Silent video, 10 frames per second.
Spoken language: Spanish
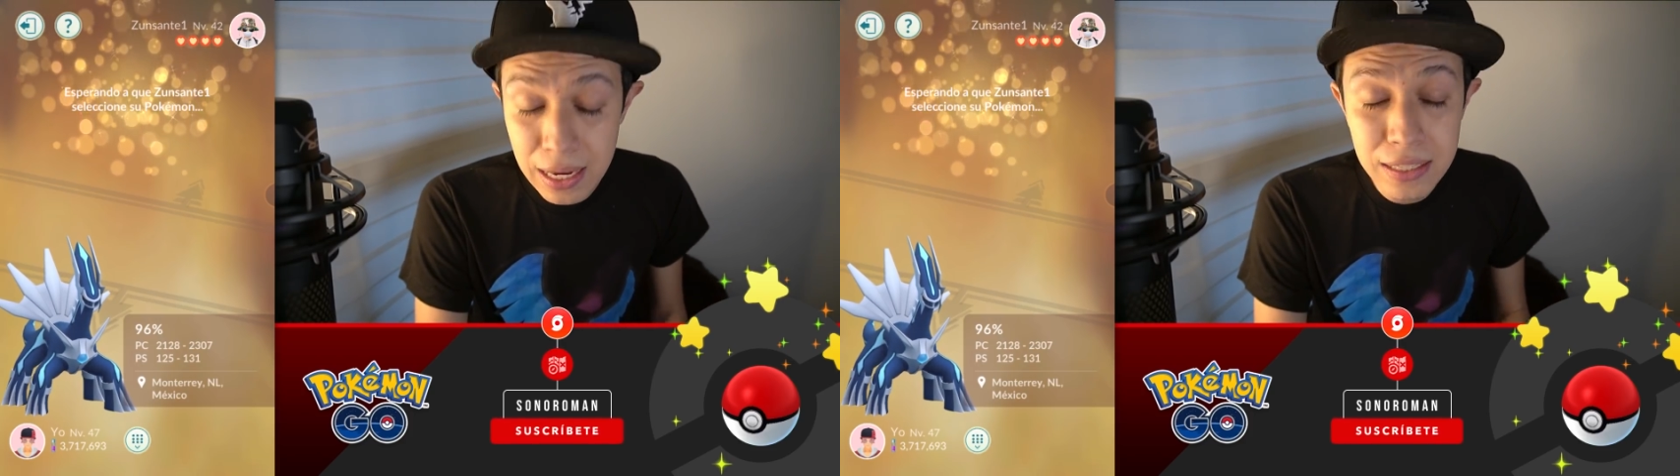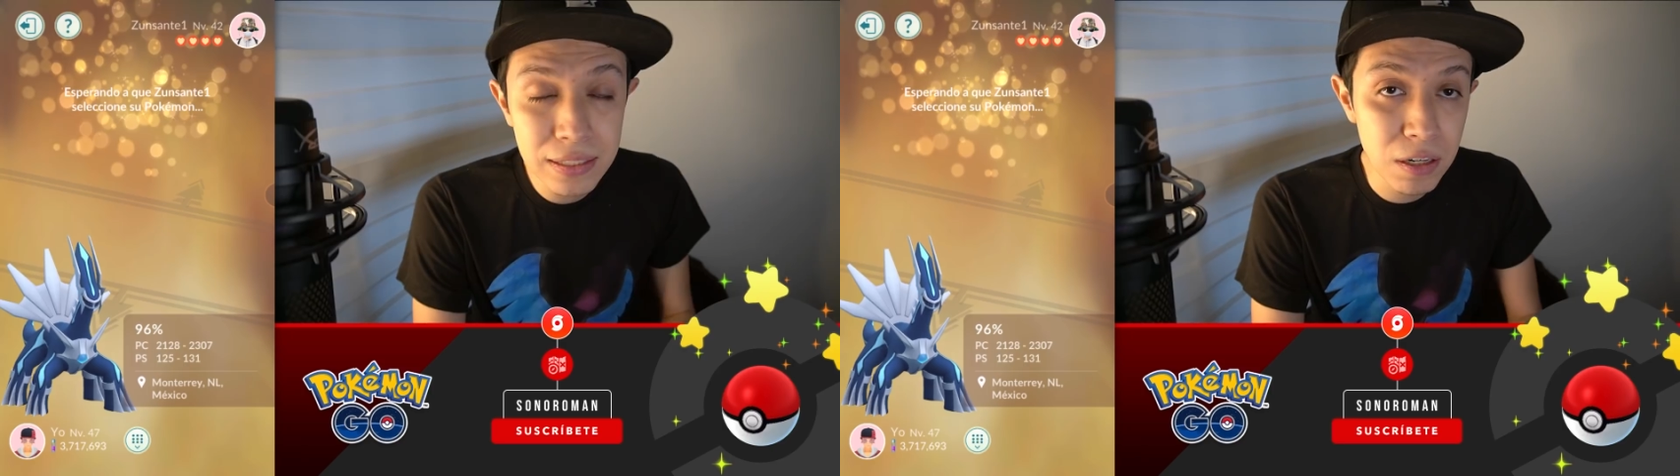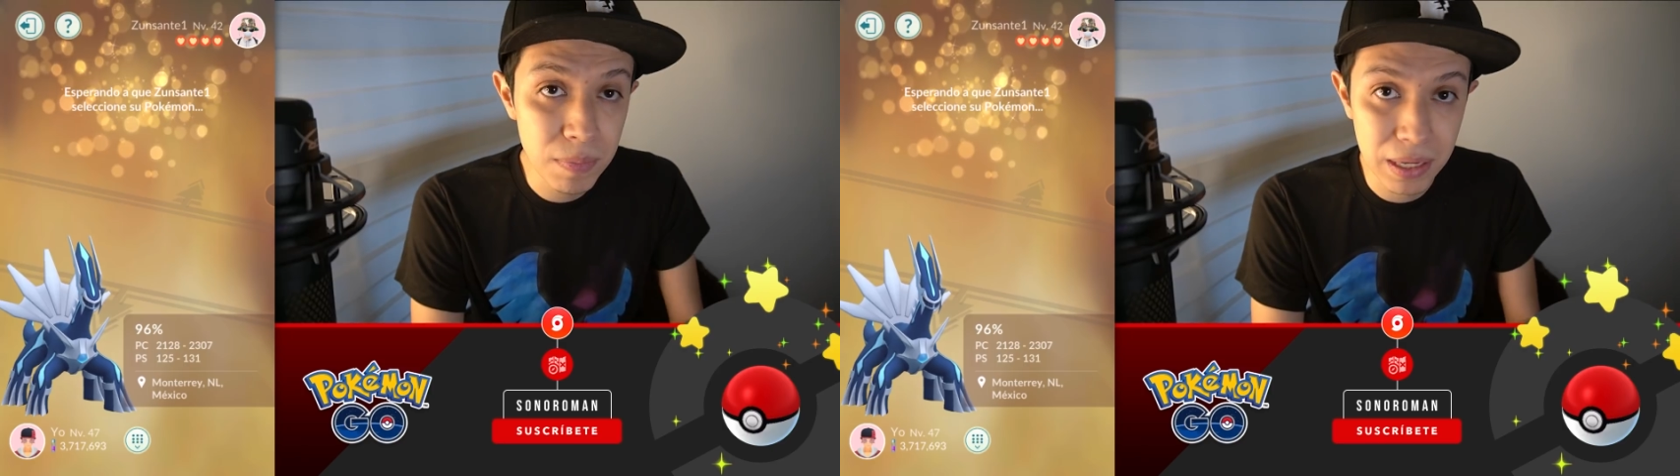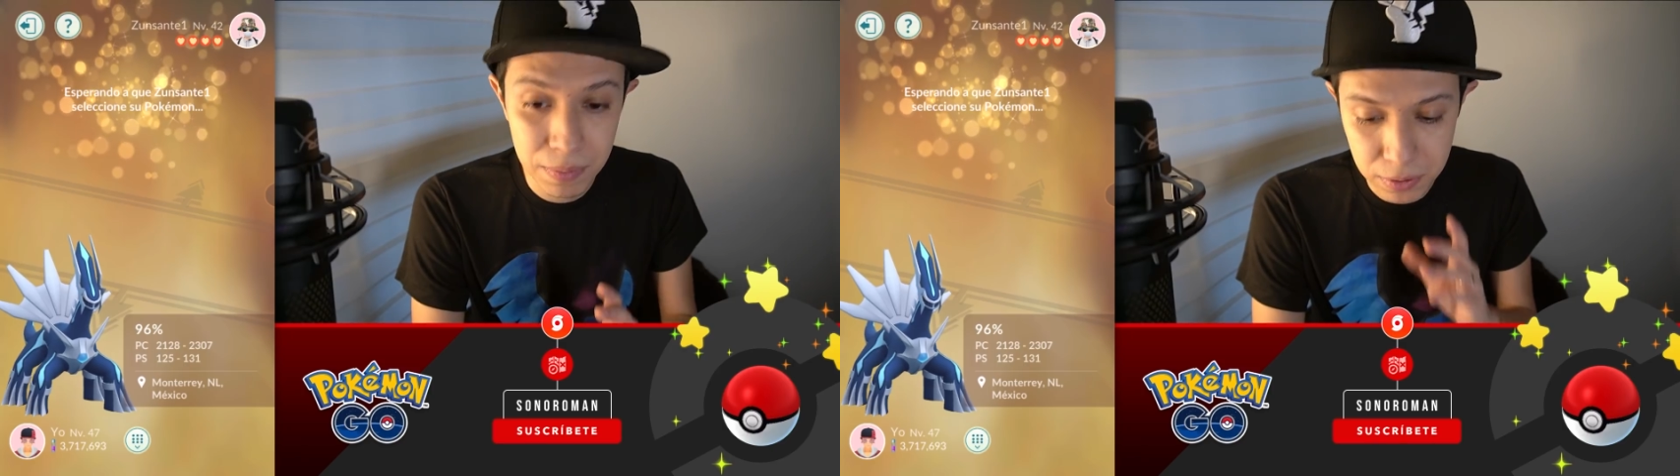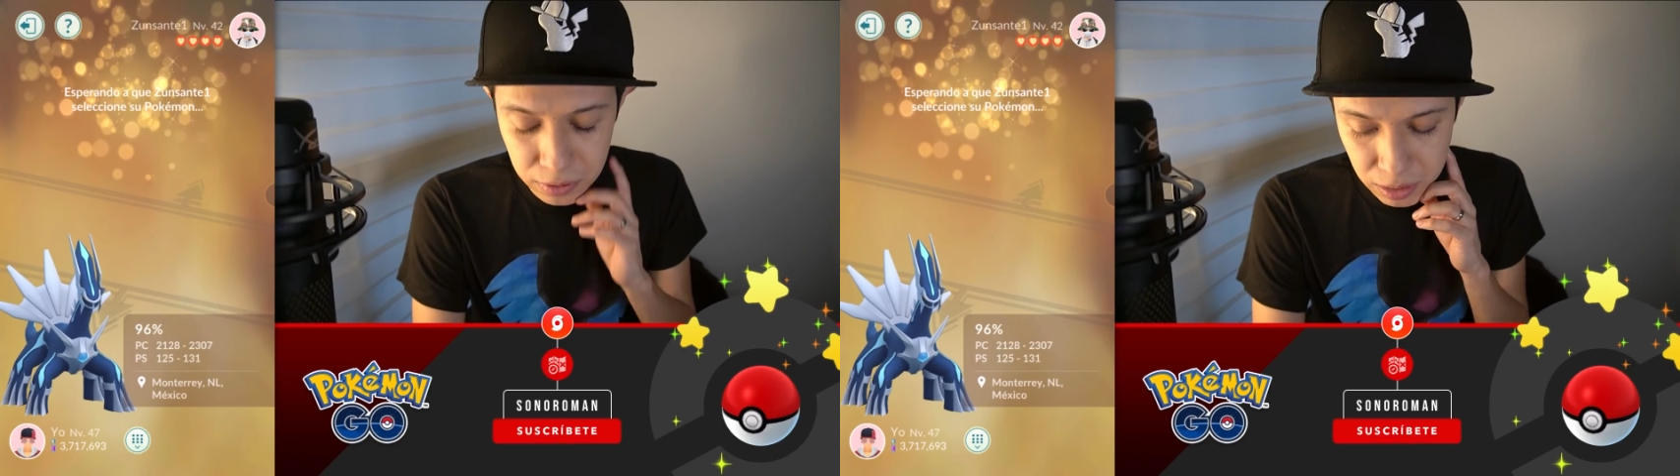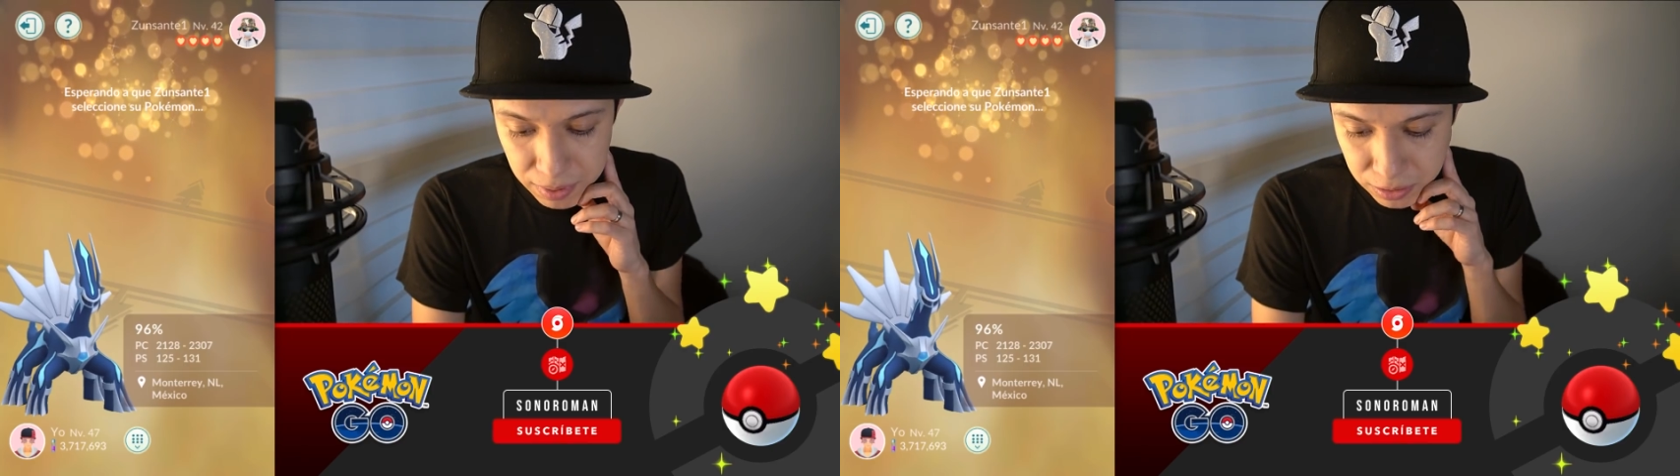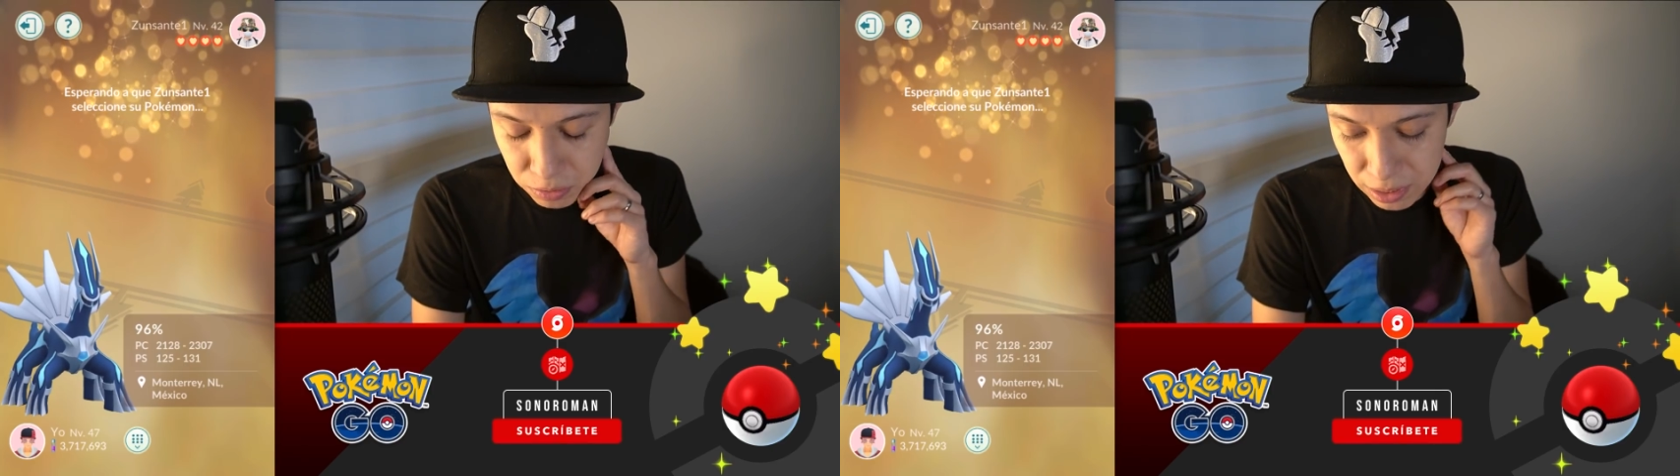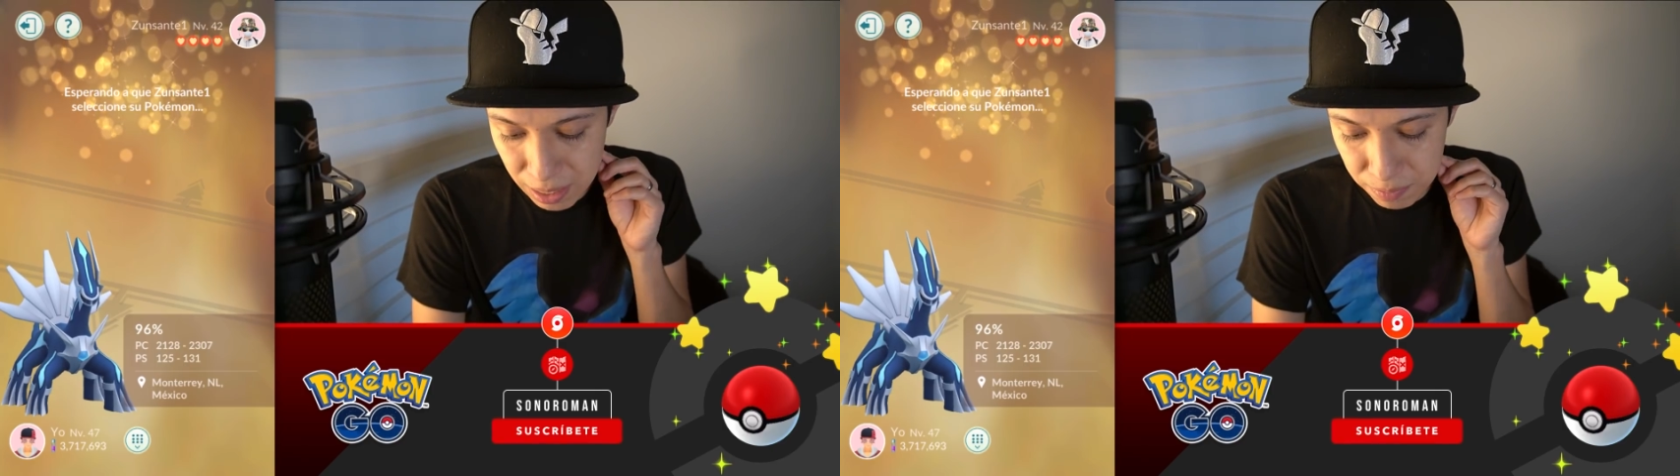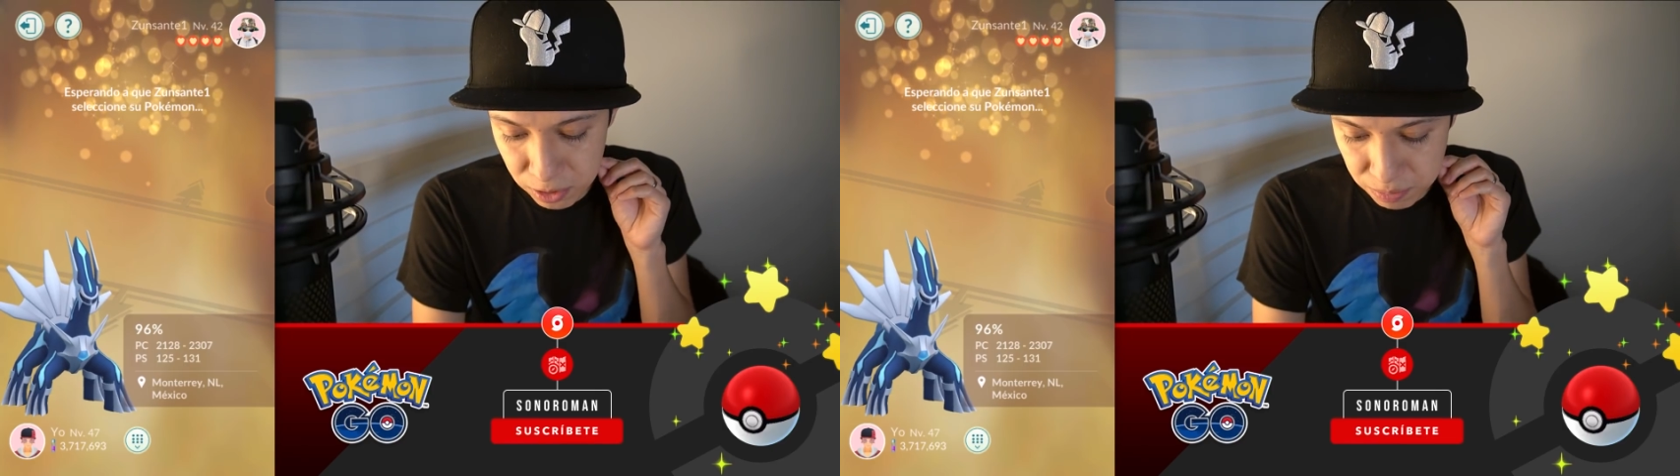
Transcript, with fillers: Y si no me equivoco, también es un cambio